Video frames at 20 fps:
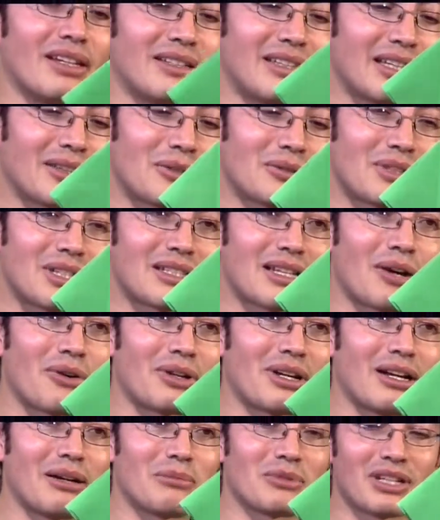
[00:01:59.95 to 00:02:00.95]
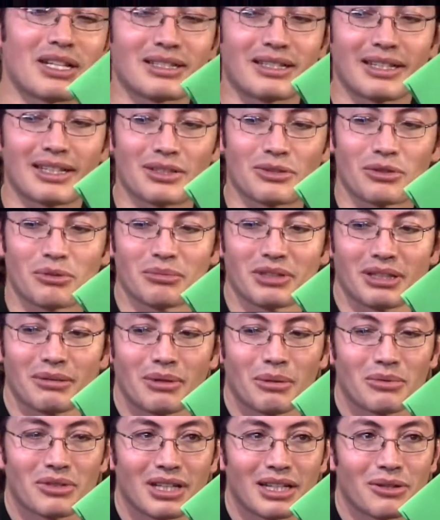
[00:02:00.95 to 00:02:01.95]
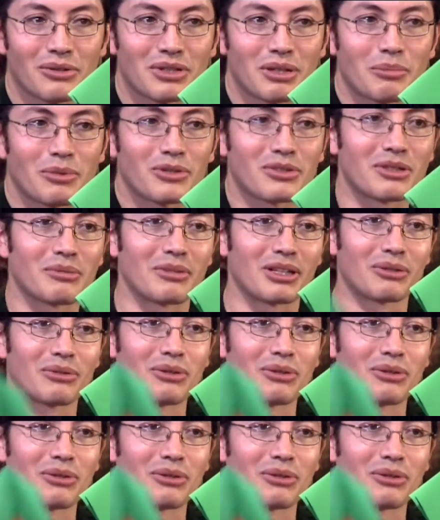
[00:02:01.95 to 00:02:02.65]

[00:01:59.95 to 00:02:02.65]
Y entonces ahora vamos a hacer esto, mira, vamos a irnos aproximando a